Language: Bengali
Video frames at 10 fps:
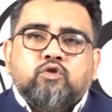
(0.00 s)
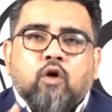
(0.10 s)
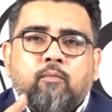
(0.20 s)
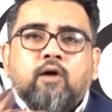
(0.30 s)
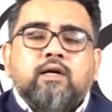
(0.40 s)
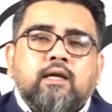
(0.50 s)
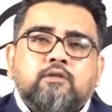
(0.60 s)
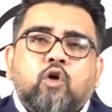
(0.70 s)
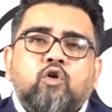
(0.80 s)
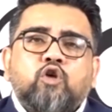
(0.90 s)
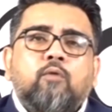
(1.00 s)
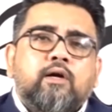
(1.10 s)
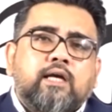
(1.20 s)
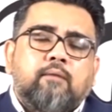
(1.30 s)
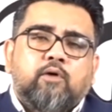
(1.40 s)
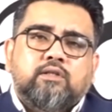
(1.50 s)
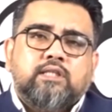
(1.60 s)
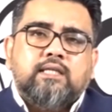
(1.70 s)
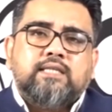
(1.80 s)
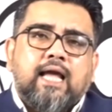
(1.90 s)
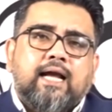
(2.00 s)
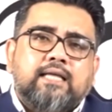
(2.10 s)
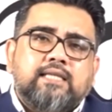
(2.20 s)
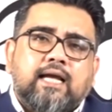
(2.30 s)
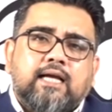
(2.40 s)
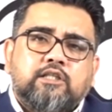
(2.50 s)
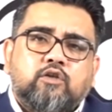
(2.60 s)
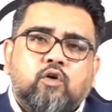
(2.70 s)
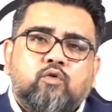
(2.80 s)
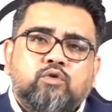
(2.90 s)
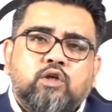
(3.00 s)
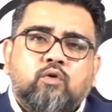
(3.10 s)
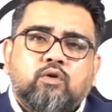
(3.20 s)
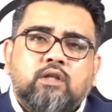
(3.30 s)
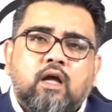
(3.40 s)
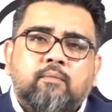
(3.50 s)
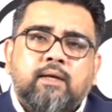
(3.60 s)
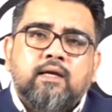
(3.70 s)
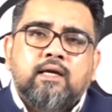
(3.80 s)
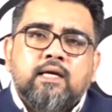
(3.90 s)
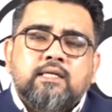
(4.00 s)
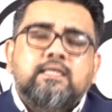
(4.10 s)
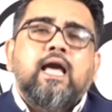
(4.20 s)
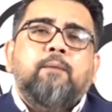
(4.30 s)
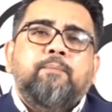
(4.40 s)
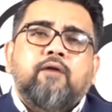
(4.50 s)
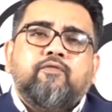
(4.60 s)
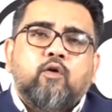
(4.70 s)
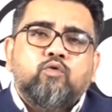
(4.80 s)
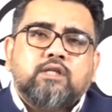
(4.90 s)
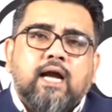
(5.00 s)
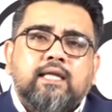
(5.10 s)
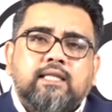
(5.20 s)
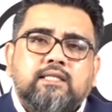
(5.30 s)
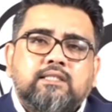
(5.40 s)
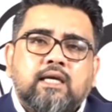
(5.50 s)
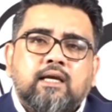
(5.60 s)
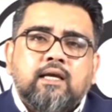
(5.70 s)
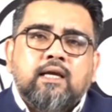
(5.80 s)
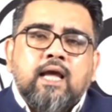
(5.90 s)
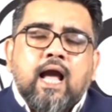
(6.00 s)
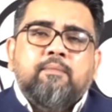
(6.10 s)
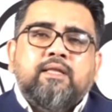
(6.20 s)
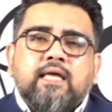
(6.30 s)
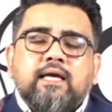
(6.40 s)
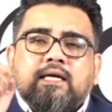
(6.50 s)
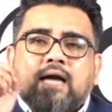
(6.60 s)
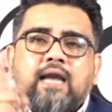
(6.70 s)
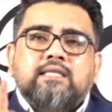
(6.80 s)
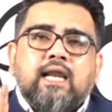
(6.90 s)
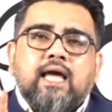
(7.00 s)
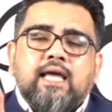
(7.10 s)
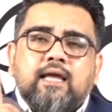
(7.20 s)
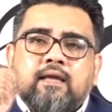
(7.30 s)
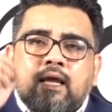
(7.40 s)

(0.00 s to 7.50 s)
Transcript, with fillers: সমক্ষে জনসমক্ষে বলছে জায়গায় জায়গায় শীতলকুচি করতে হবে সিআরপিএফকে উস্কানি দিচ্ছে আমি ধিক্কার জানাই এই